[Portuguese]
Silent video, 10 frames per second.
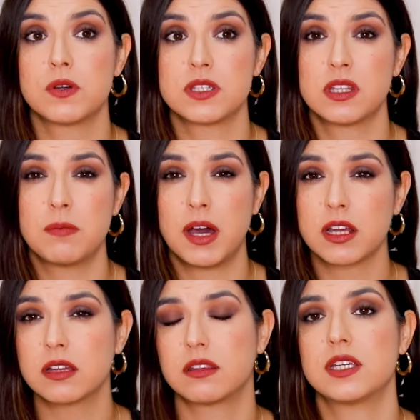coisa da
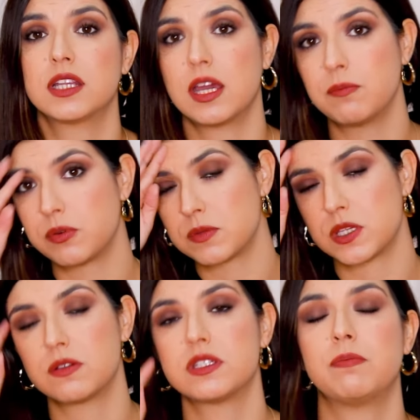marca, que já tem
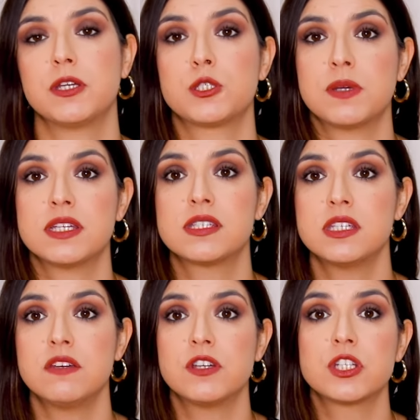promoção assim a preços bem
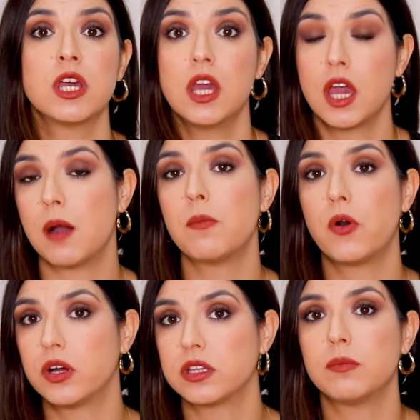acessíveis, é uma
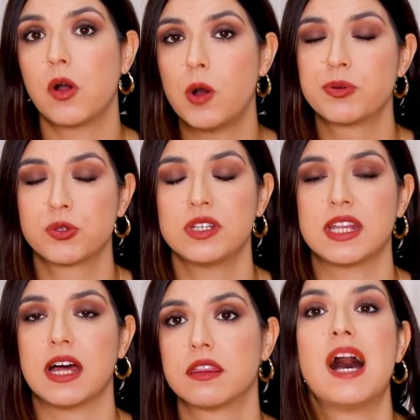ótima
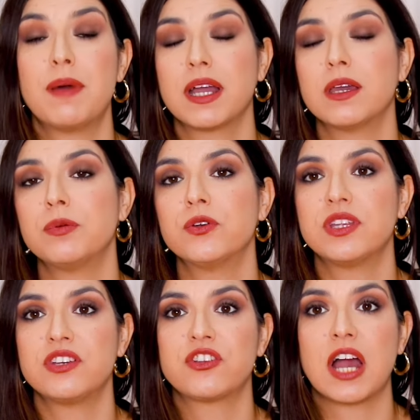oportunidade. A Maki
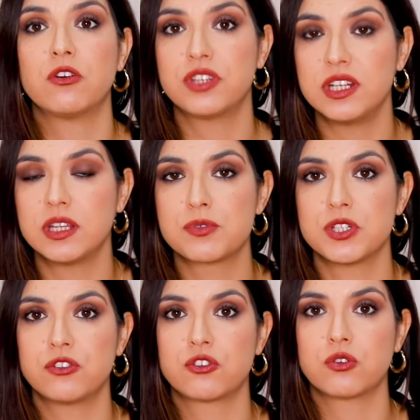Beauty está com
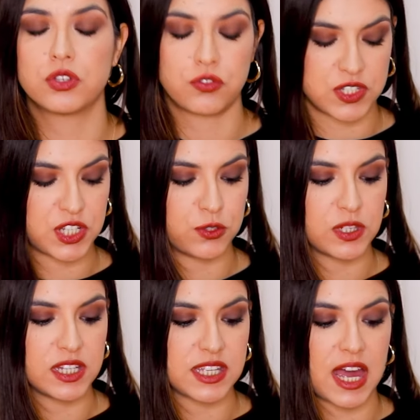30% de desconto se vocês
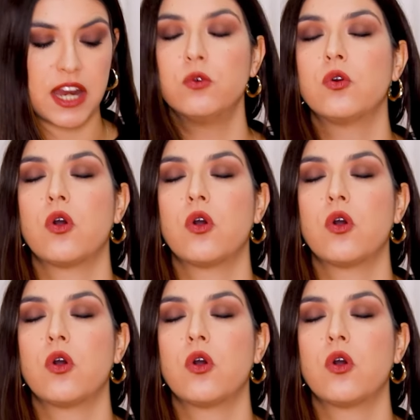utilizarem o